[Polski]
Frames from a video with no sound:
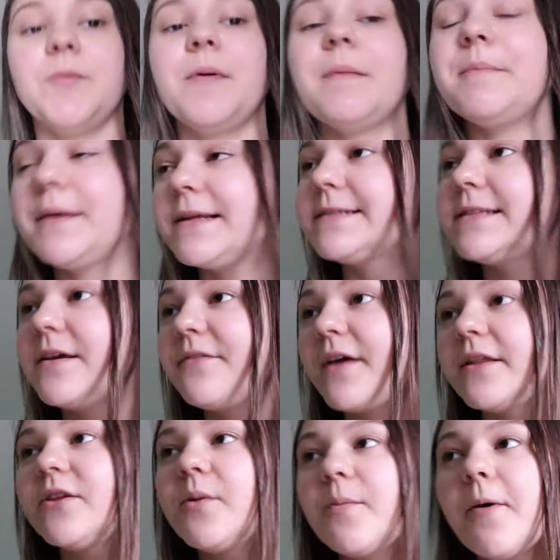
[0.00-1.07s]
mu pampersa,
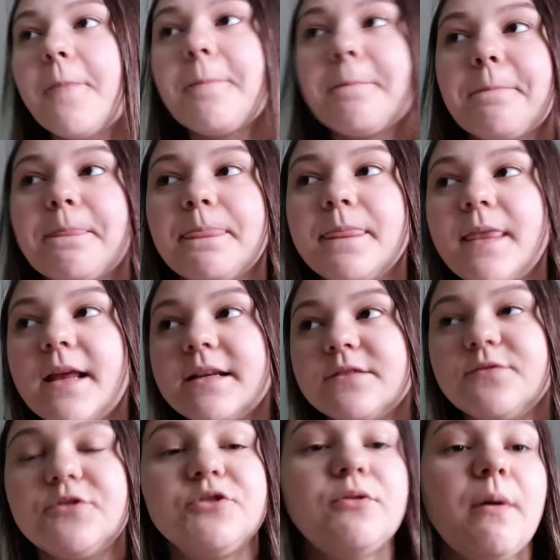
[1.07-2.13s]
wiadomo. Teraz
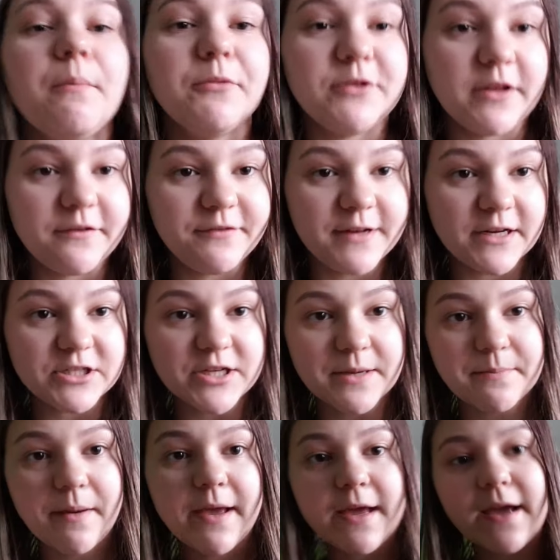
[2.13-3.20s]
włączyłam mu na chwileczkę
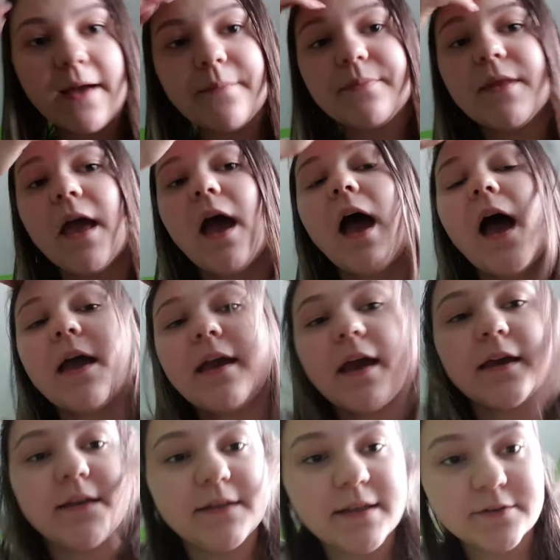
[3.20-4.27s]
bajkę, a ja
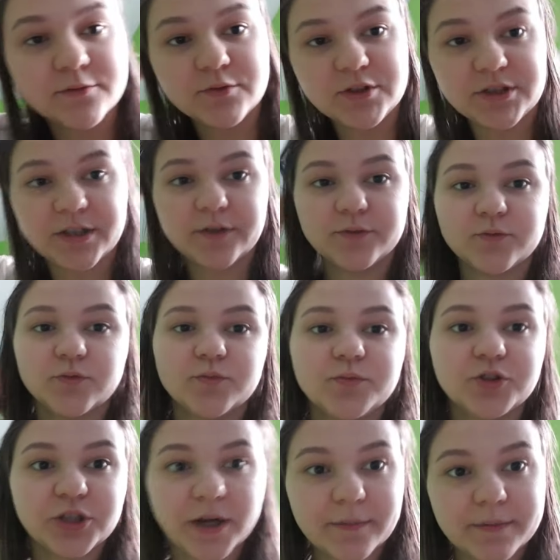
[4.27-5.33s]
idę się
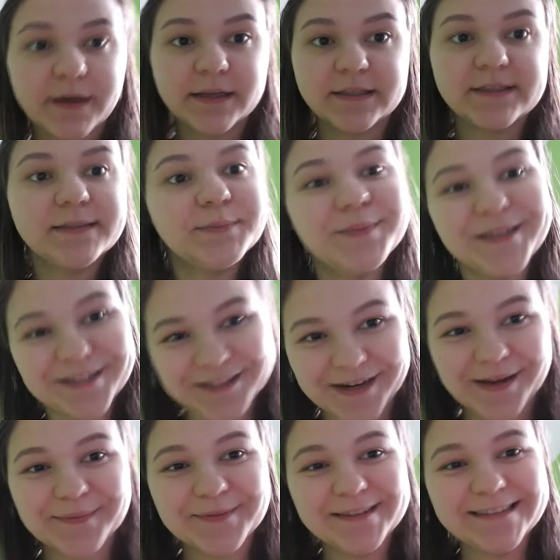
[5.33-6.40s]
przebrać z
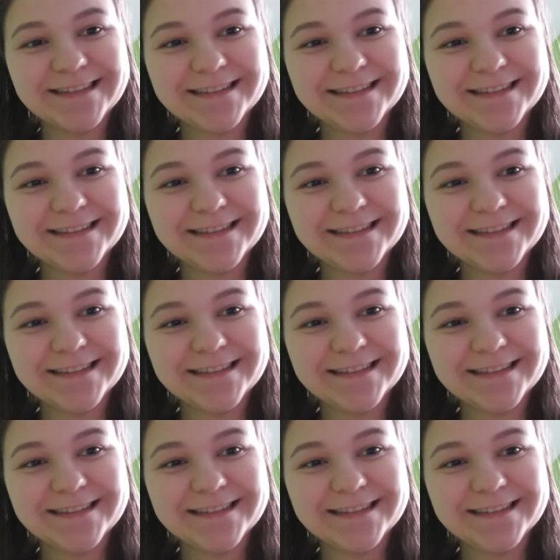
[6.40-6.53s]
piżamy.